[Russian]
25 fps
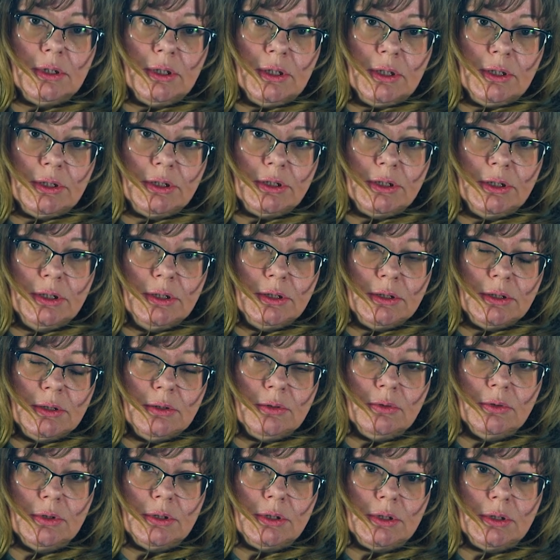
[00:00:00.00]
крошиться,
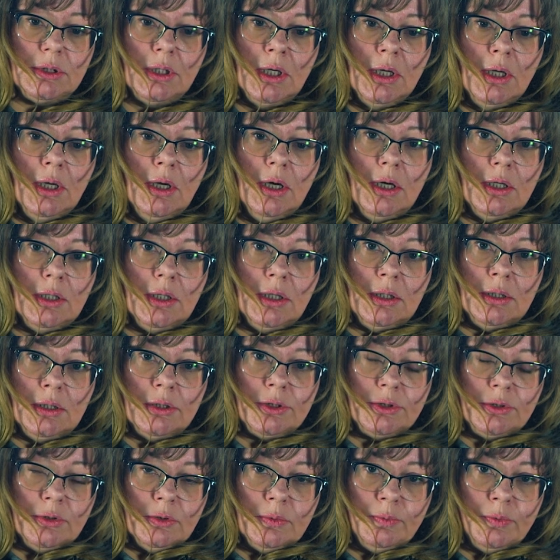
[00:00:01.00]
то есть она
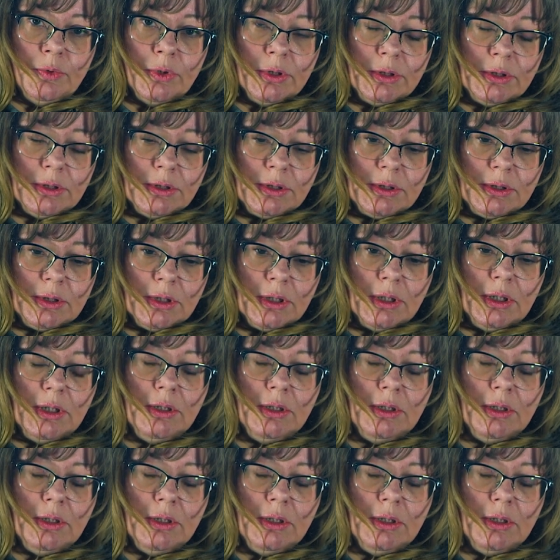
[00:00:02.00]
начнет портиться.